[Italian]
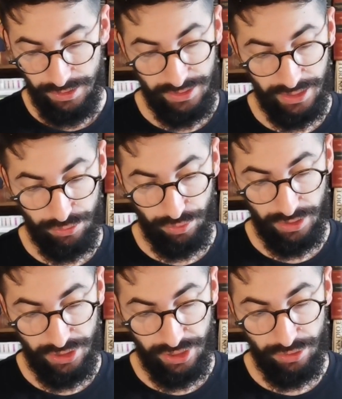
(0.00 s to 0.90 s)
direttore
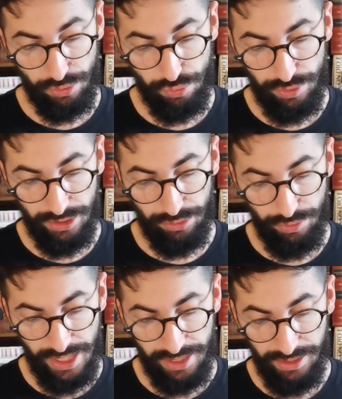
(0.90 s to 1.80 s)
del Centro Studi
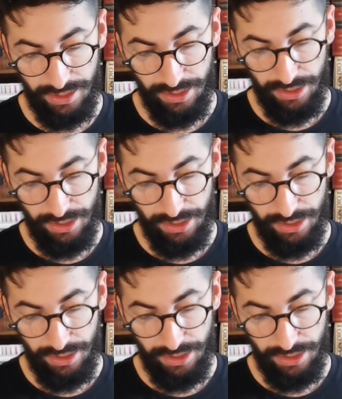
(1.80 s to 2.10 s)
Antoniani,